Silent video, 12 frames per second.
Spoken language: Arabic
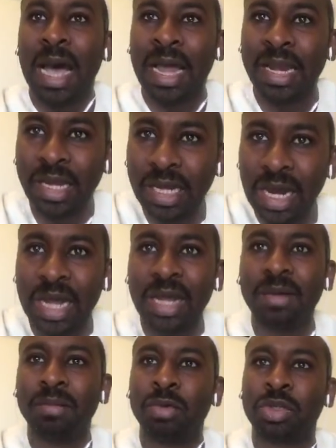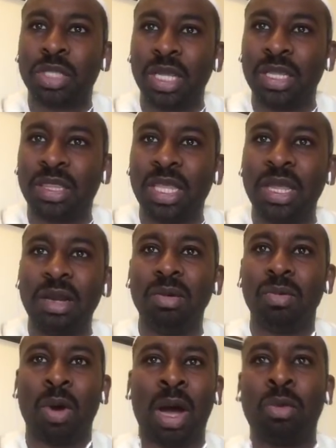ان احنا
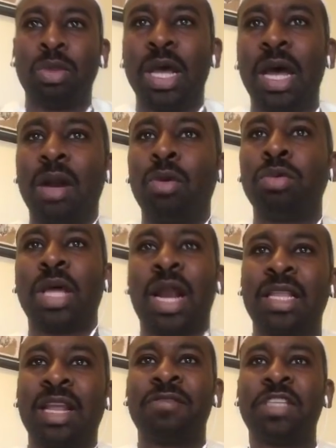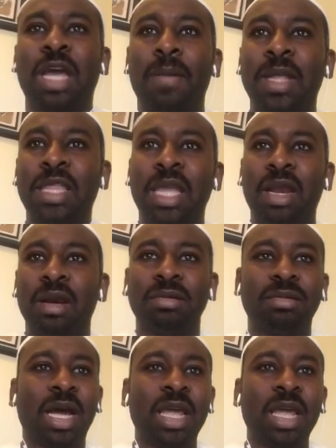مستعدين وهم انا قلت طرحت نفسي كبديل